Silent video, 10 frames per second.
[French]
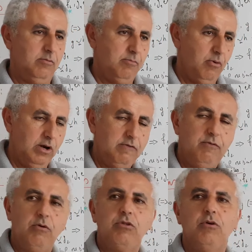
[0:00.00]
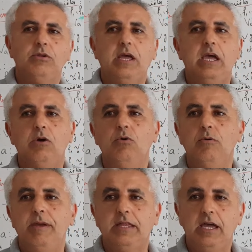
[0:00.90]
pour les fonctions
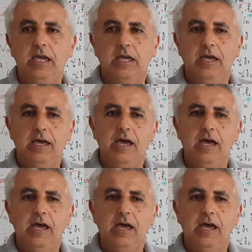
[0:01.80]
trigonométriques.